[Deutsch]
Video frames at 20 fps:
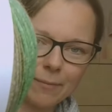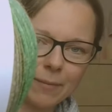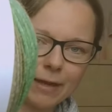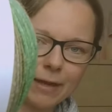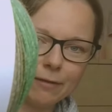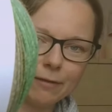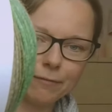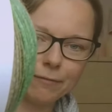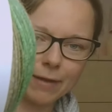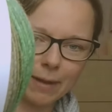einen
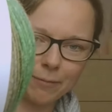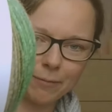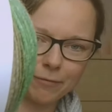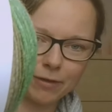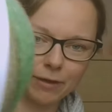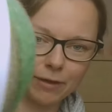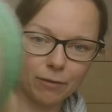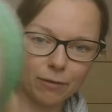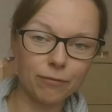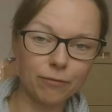
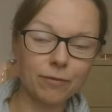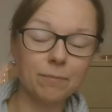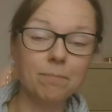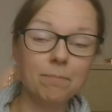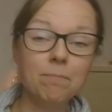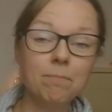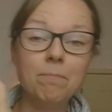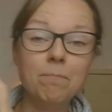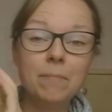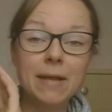Farbverlauf.
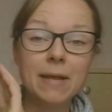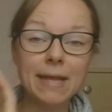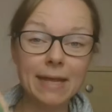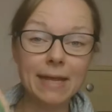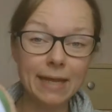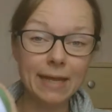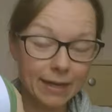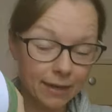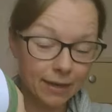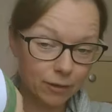
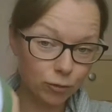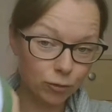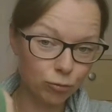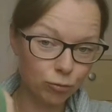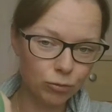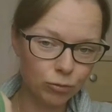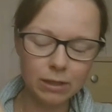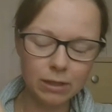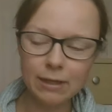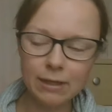Mega
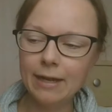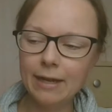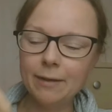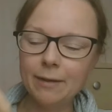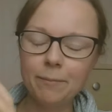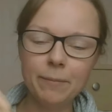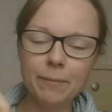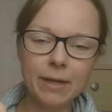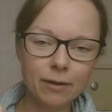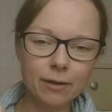cool.
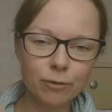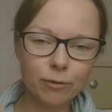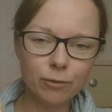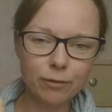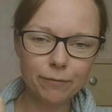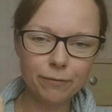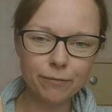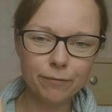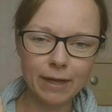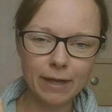Mega coole
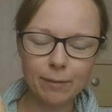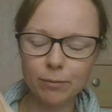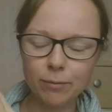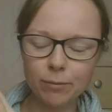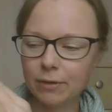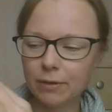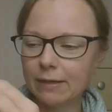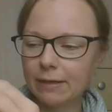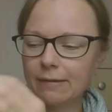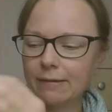
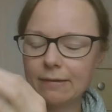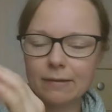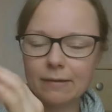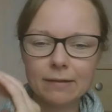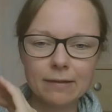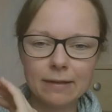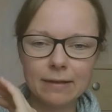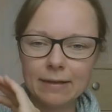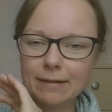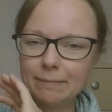Färbung ist
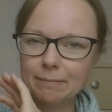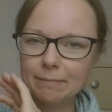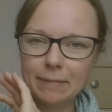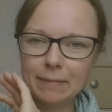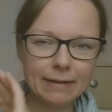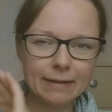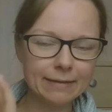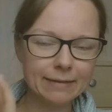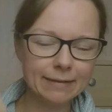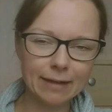
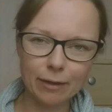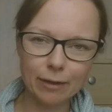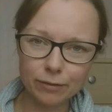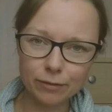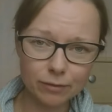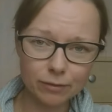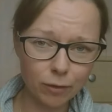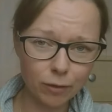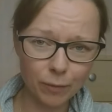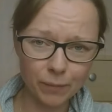als hier
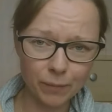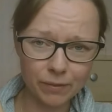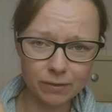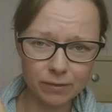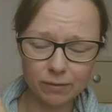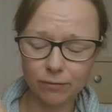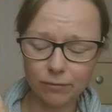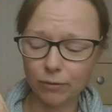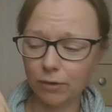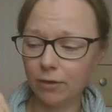rausgekommen ist,
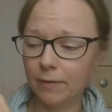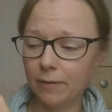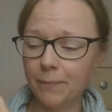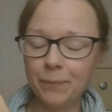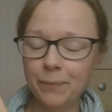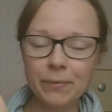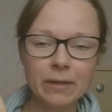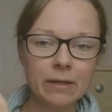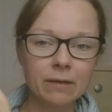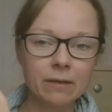die Wolle
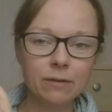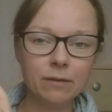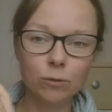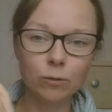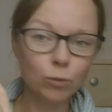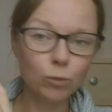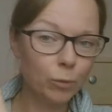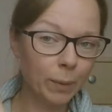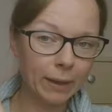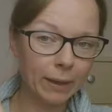
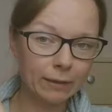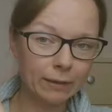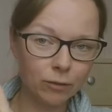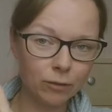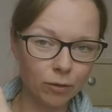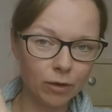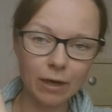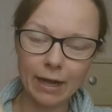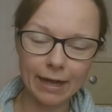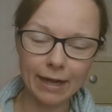super
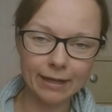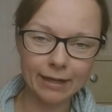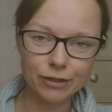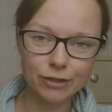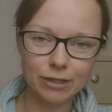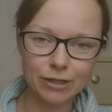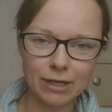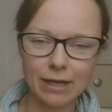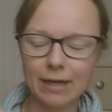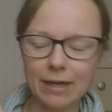toll
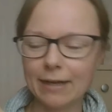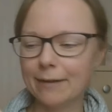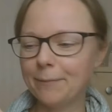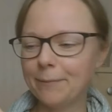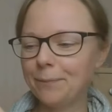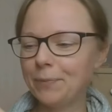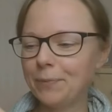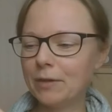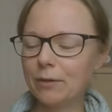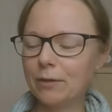
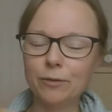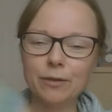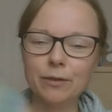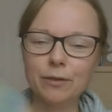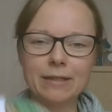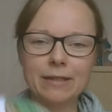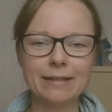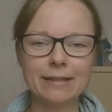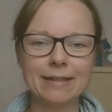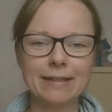eingeschlagen
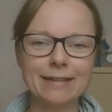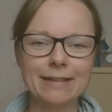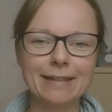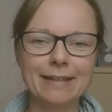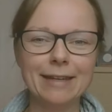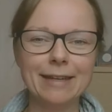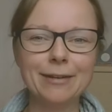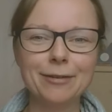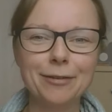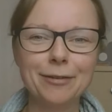und äh, dass
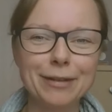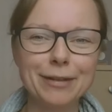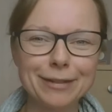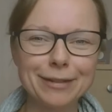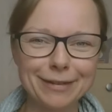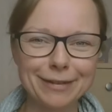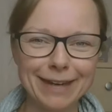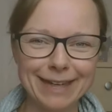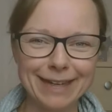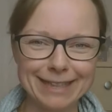Lenny
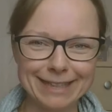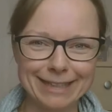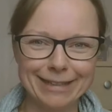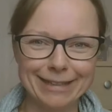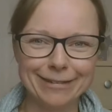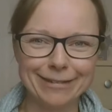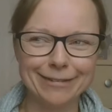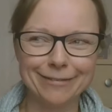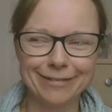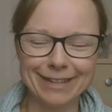sogar
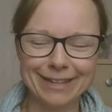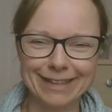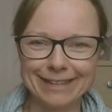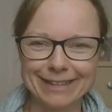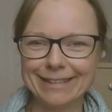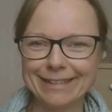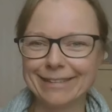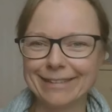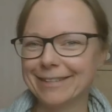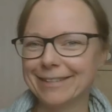erstaunt war, dass
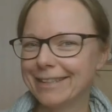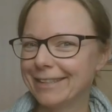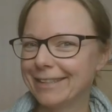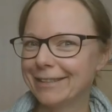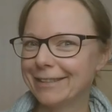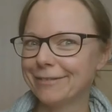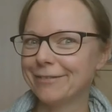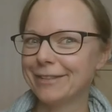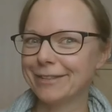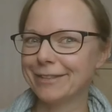in Deutschland so
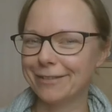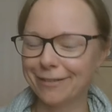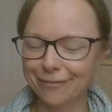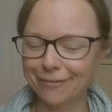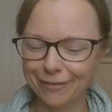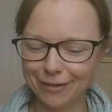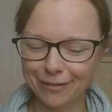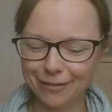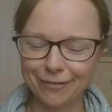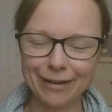viel
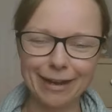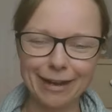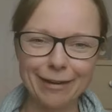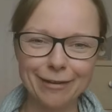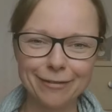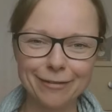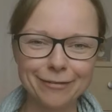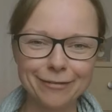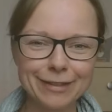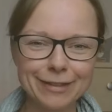Sockenwolle
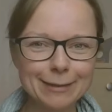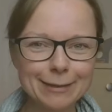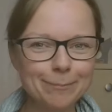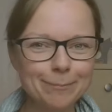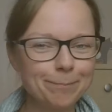verkauft wird.